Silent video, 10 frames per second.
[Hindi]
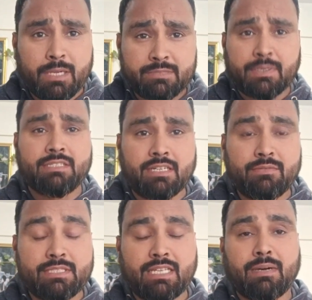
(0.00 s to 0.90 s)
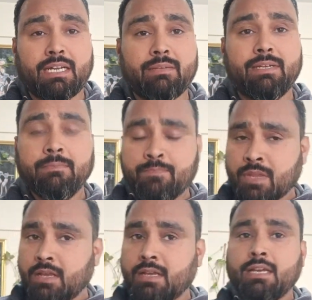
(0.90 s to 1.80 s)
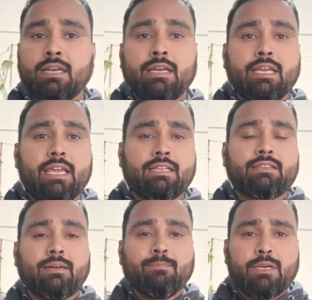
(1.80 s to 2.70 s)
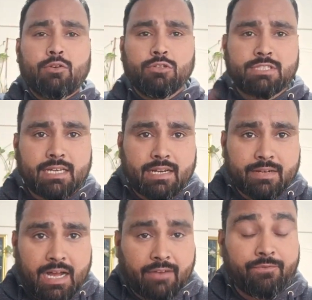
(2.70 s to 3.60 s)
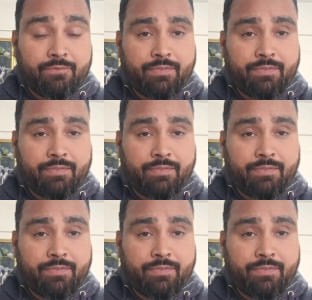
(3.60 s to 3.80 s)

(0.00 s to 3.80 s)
प्लेसमेंट सर्विस के बारे में एकदम बिल्कुल सारा काम